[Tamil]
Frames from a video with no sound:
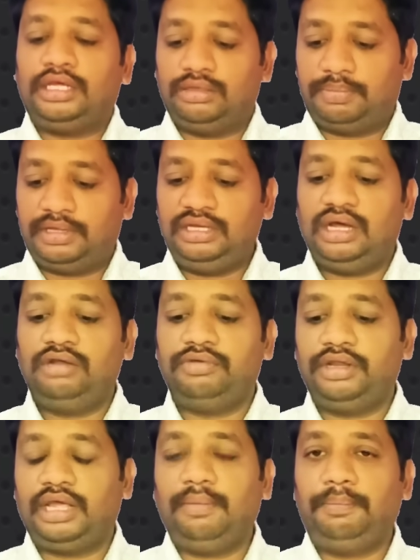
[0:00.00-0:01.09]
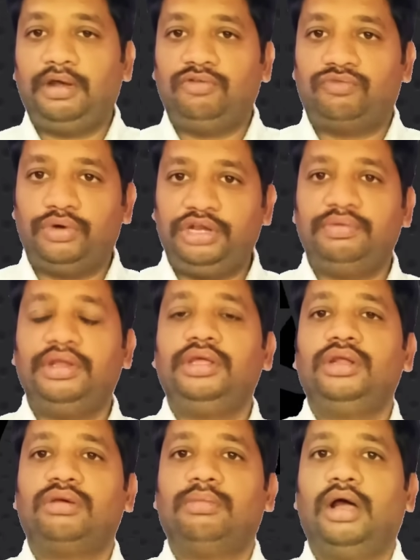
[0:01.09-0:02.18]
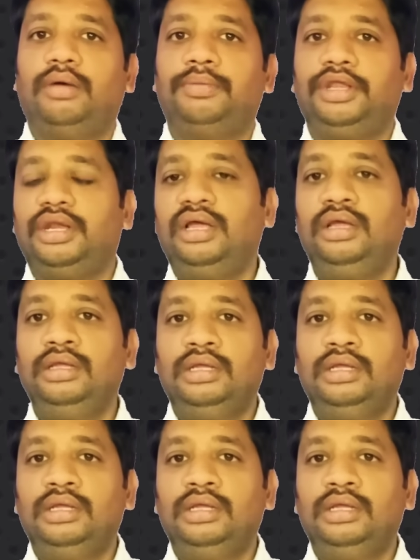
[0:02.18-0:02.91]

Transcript: இது பதினாலு வரையும் ஏப்ரல் ஃபோர்டீன் வரையும் இருக்குமா அப்படின்னா